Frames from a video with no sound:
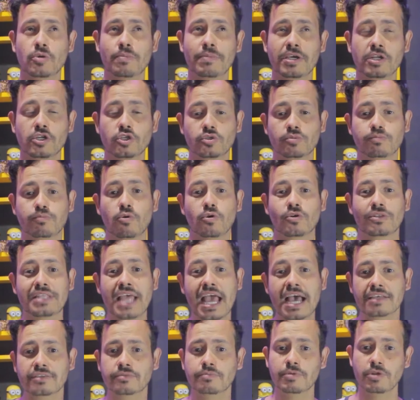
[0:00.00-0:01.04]
ou menos por
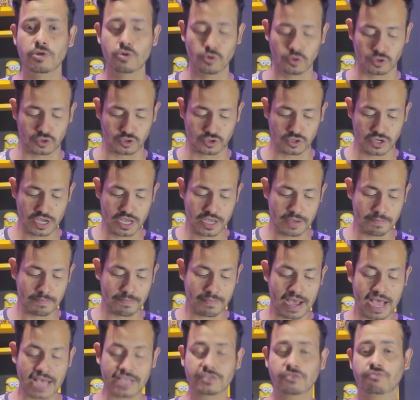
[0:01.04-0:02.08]
10 minutos,
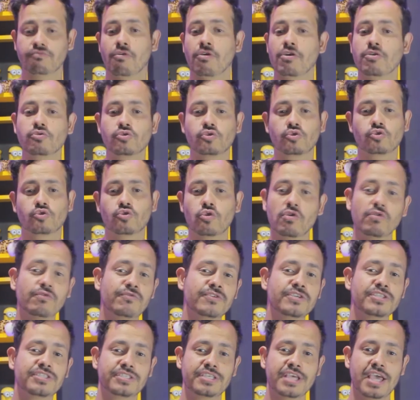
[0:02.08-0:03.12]
mas foi o
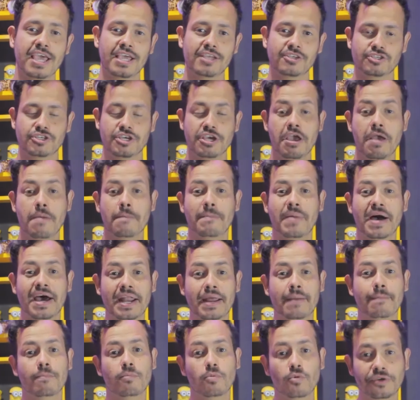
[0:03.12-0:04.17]
suficiente
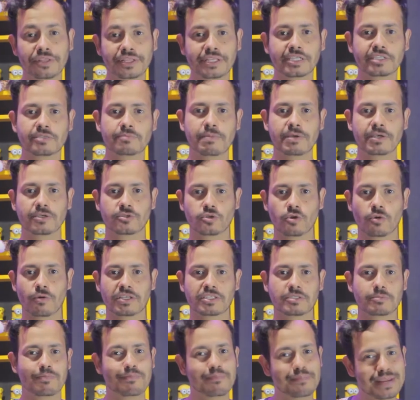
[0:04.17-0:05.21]
para muitas
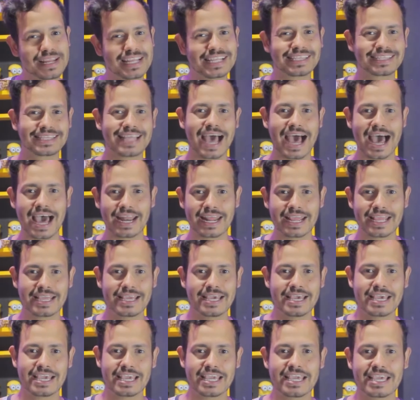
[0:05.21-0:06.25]
pessoas
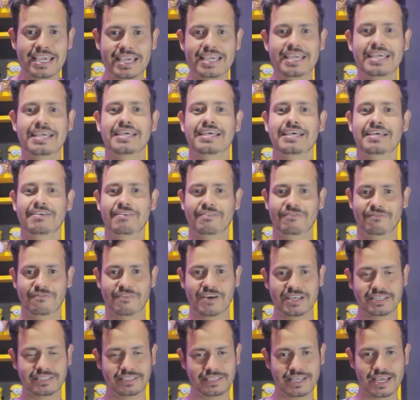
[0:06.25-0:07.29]
printarem e
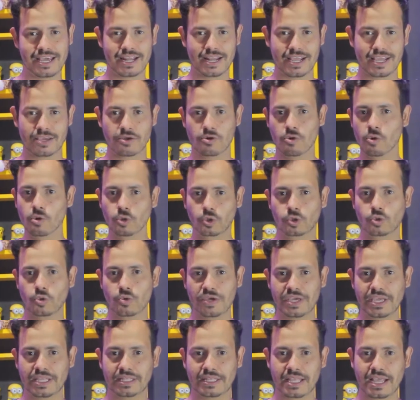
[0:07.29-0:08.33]
fazerem o
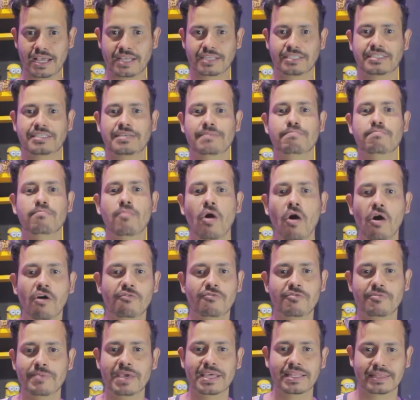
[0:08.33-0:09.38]
Twitter se
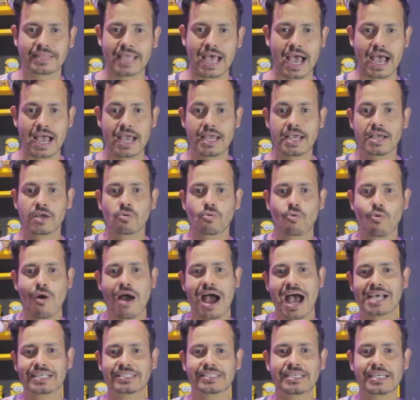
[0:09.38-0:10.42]
movimentar.
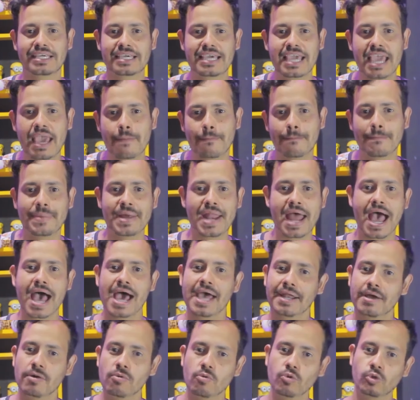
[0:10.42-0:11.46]
Quase
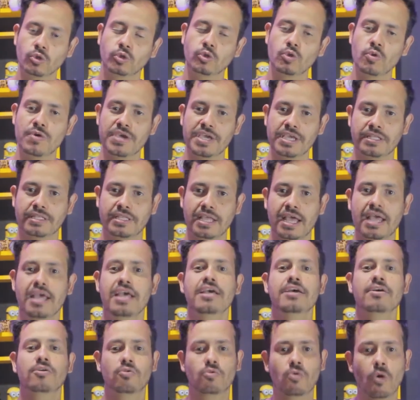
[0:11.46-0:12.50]
quebraram o Twitter
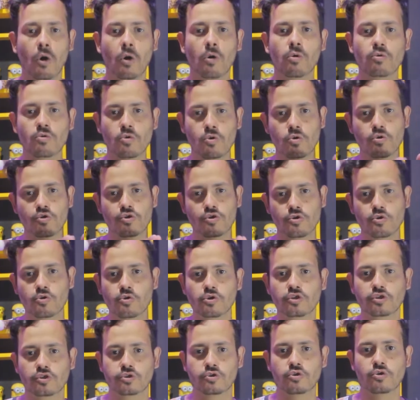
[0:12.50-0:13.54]
com o
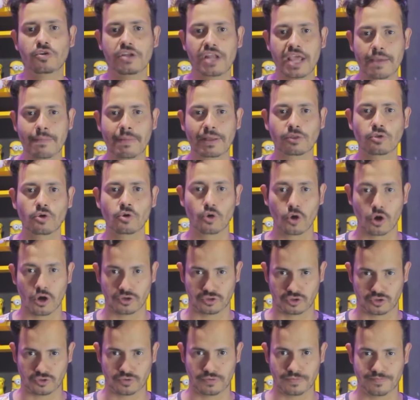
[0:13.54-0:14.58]
nudes do Ney Mato
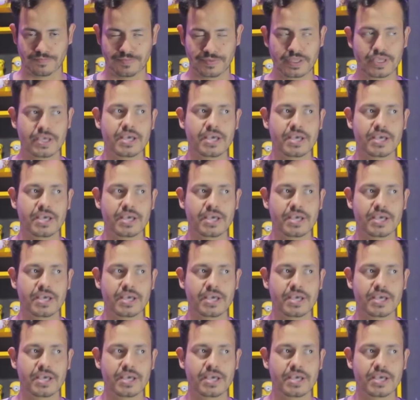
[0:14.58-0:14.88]
Grosso.